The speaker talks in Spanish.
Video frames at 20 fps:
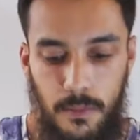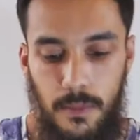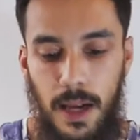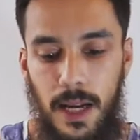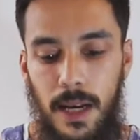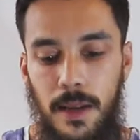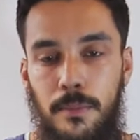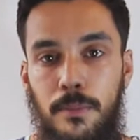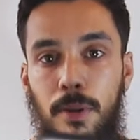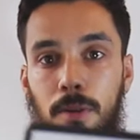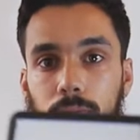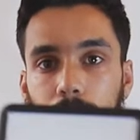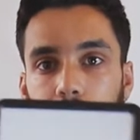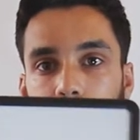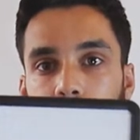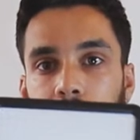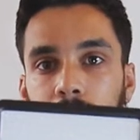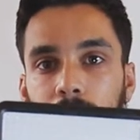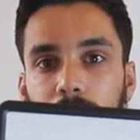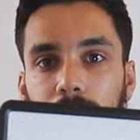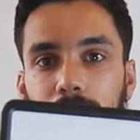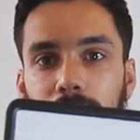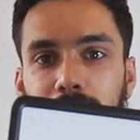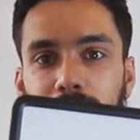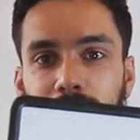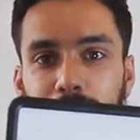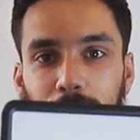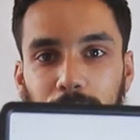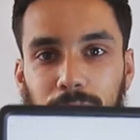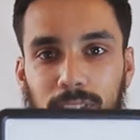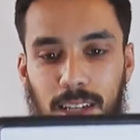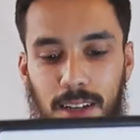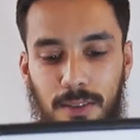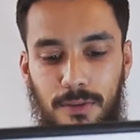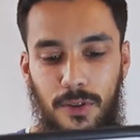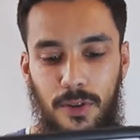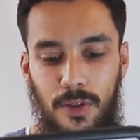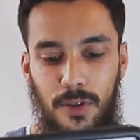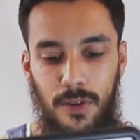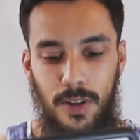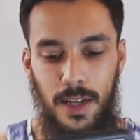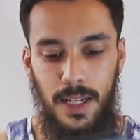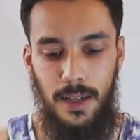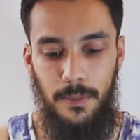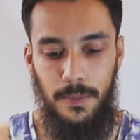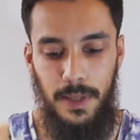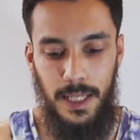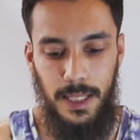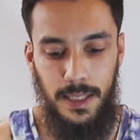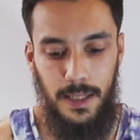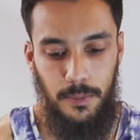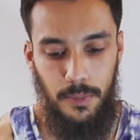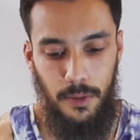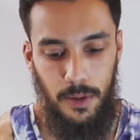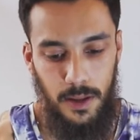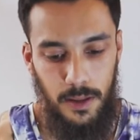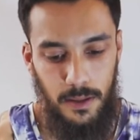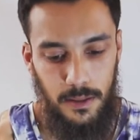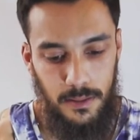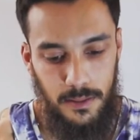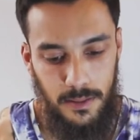¿Vale? ¡Pum! Ya tenemos el foco en el mini trípode.